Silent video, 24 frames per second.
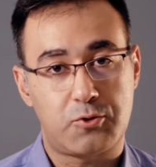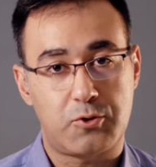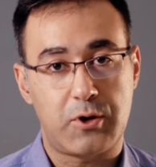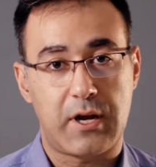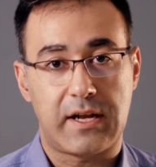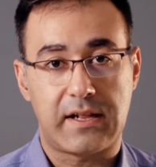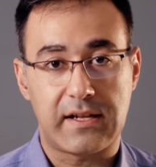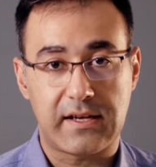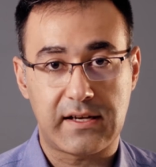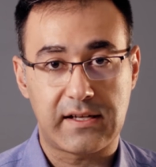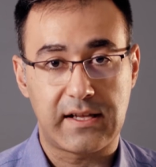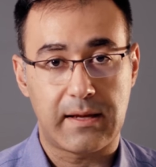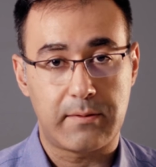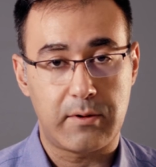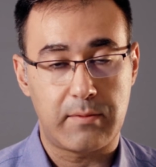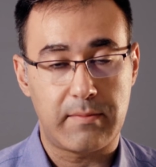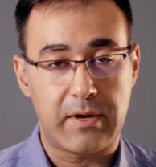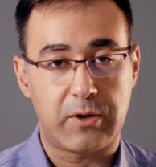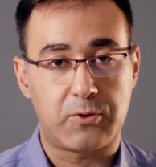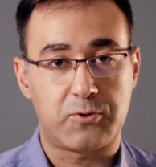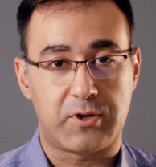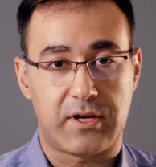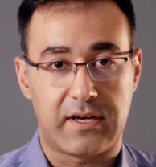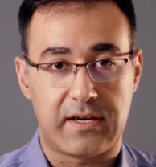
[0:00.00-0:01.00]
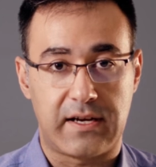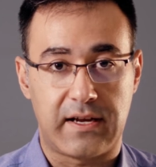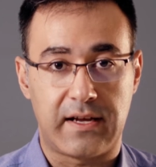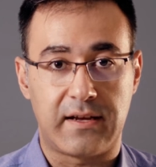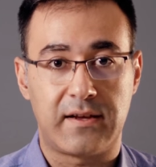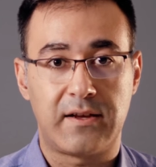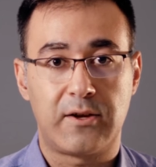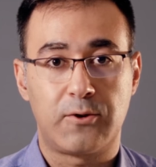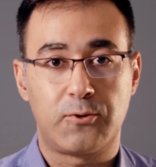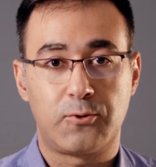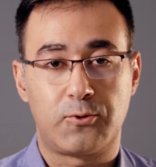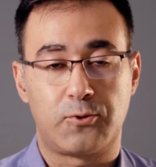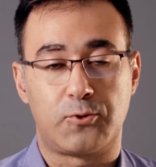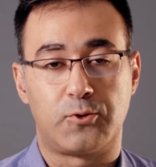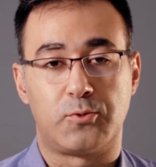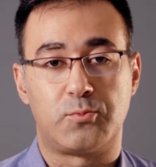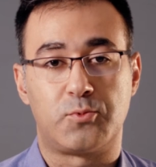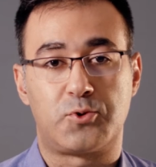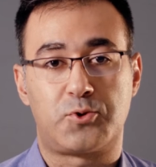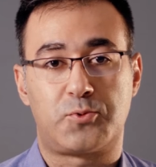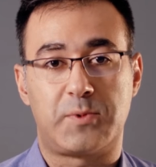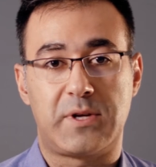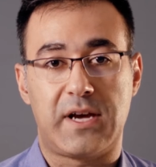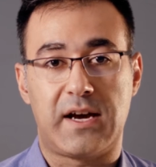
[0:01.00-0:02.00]
sürekli kılabilmek üzerine
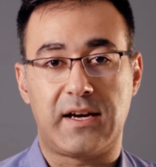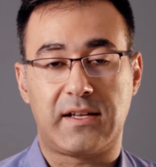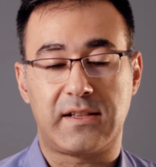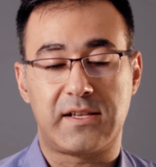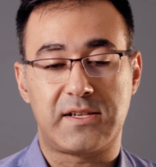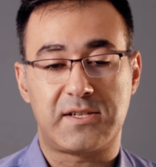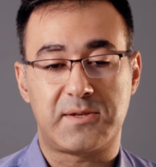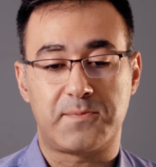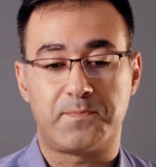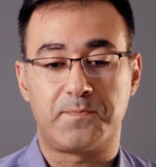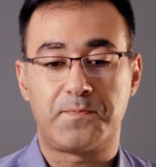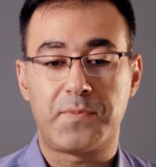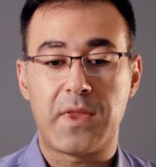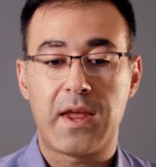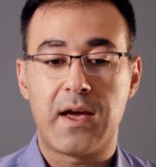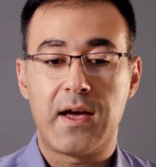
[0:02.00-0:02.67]
kurulmuş bir yaklaşım.